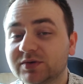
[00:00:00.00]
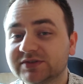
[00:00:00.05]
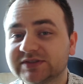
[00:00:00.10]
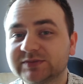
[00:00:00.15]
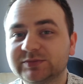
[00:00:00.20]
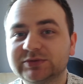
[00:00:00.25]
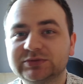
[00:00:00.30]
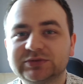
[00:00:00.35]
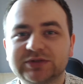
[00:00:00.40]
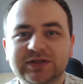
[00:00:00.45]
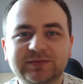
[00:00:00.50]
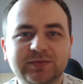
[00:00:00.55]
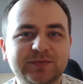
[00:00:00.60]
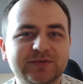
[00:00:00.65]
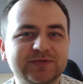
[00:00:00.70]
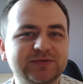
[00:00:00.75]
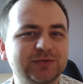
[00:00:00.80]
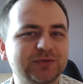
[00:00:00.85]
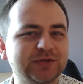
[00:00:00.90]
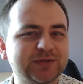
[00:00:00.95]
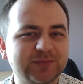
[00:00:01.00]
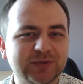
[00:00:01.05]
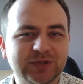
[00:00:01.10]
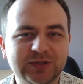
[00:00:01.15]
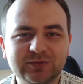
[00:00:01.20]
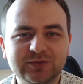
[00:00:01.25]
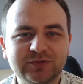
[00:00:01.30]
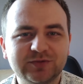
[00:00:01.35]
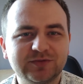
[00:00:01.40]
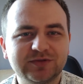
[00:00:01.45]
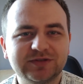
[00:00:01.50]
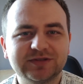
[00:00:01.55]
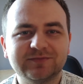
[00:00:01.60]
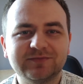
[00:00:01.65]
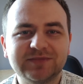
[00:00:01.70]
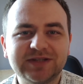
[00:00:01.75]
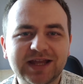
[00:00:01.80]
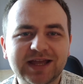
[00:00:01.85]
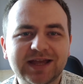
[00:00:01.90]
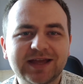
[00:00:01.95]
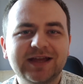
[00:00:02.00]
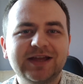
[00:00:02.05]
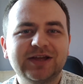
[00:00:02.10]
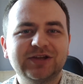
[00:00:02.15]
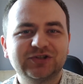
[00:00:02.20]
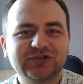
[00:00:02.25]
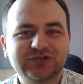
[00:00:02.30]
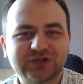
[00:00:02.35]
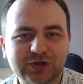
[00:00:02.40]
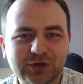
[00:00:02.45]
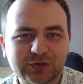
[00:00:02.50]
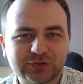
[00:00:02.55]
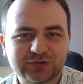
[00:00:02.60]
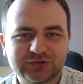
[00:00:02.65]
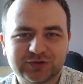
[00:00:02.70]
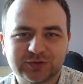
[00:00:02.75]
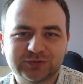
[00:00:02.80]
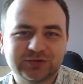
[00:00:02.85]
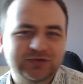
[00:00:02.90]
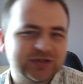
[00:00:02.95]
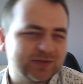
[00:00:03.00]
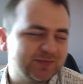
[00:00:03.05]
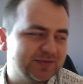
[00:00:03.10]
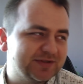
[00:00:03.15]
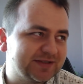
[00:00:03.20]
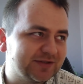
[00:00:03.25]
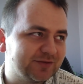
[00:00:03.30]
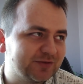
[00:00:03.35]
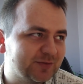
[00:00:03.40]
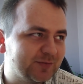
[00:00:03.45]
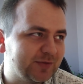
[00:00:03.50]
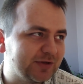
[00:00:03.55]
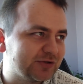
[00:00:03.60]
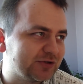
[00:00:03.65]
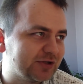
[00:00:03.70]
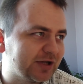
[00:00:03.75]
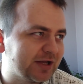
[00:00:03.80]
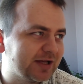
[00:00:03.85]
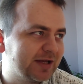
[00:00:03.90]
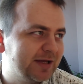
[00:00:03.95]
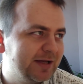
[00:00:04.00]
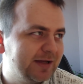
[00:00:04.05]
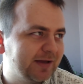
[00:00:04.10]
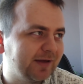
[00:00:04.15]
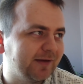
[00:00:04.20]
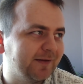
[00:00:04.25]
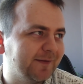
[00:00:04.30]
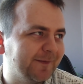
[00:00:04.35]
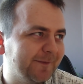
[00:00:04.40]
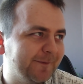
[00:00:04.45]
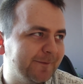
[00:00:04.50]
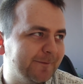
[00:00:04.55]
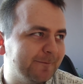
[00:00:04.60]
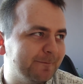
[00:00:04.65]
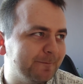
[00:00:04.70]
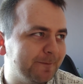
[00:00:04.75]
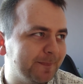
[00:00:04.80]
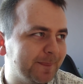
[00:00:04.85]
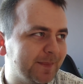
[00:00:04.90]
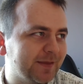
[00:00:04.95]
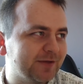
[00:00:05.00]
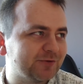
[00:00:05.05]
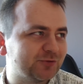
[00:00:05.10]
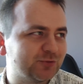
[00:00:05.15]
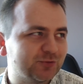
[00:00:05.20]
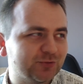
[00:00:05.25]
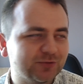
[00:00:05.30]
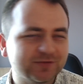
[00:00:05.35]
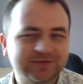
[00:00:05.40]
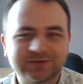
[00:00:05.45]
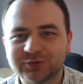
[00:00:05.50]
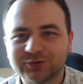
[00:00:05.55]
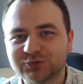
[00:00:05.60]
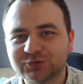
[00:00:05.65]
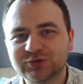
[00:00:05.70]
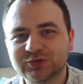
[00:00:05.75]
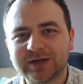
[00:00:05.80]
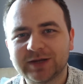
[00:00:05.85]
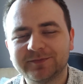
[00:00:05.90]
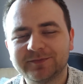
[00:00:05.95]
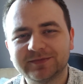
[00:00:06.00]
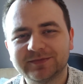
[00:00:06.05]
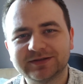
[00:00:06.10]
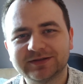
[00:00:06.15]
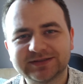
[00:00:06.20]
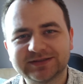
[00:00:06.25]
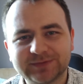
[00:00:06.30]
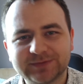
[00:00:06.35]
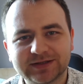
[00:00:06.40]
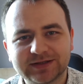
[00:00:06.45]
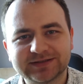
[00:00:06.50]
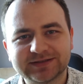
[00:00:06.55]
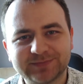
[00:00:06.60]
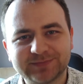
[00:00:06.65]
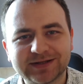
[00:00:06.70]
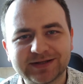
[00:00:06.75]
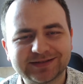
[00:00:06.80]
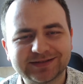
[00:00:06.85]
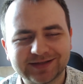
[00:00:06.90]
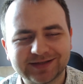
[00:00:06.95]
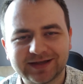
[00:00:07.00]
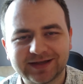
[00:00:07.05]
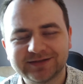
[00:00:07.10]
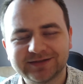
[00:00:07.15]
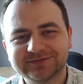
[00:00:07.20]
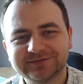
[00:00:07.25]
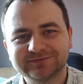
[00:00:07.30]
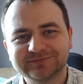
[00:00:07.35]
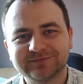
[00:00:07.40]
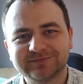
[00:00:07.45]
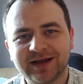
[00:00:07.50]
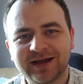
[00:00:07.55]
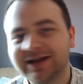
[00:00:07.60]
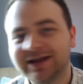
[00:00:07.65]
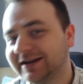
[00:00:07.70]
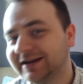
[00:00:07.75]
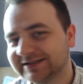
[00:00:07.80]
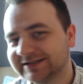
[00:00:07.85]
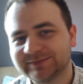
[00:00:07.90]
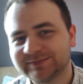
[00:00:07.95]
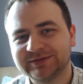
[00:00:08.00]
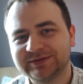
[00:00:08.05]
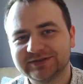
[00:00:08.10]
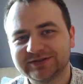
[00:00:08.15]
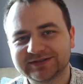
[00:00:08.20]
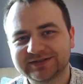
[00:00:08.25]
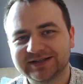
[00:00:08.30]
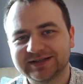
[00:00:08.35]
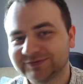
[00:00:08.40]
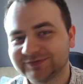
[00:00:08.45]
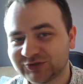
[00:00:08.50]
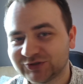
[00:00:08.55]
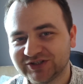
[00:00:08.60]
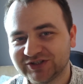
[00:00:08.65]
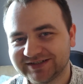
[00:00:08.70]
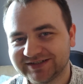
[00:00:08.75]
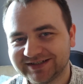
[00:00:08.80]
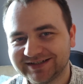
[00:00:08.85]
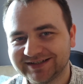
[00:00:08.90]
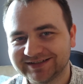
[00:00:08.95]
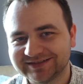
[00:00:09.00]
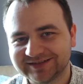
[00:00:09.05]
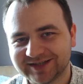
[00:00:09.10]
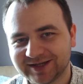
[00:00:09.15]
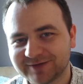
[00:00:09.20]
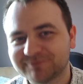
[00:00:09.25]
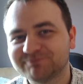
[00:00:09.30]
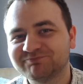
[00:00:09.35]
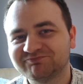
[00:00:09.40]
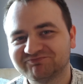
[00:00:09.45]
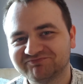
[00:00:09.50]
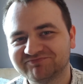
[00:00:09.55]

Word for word: osoby, które po prostu rozbroiły mnie szczerością. Ktoś napisał chyba, że skoro szukam eksperta, a Ela Zapędowska jest właśnie zajęta,